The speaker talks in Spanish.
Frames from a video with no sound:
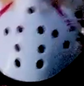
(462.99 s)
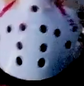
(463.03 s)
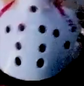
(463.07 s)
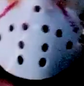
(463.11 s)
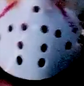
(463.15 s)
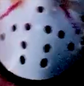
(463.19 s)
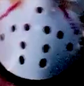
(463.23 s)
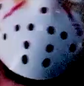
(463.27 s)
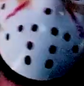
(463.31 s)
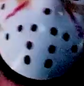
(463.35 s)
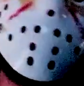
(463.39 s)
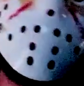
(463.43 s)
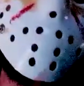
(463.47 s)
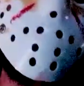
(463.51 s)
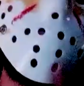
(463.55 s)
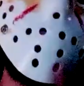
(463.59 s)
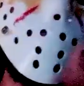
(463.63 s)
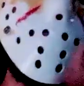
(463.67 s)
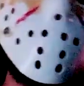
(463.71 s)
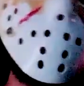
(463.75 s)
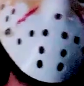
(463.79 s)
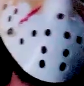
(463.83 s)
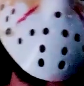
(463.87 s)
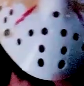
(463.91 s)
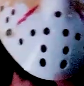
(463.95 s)
pero es que yo no
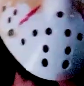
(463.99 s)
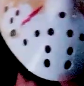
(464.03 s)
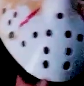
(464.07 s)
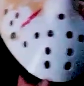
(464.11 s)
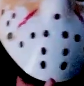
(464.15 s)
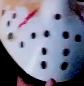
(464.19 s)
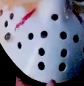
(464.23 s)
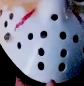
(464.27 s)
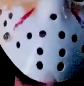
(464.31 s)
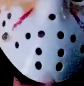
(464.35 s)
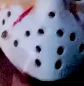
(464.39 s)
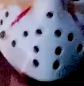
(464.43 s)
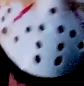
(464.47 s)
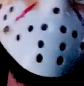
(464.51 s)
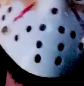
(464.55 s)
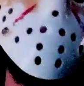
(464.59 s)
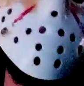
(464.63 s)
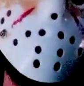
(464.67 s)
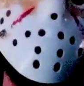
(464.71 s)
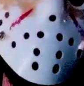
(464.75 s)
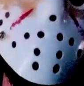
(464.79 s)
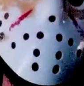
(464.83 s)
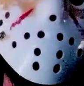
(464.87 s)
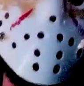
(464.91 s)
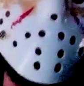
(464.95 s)
creo en esto, ya,
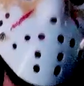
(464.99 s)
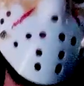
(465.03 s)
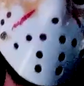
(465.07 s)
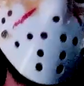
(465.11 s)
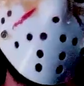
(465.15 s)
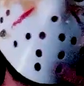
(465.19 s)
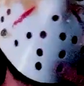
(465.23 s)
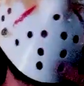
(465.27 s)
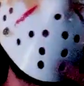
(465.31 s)
pero bueno,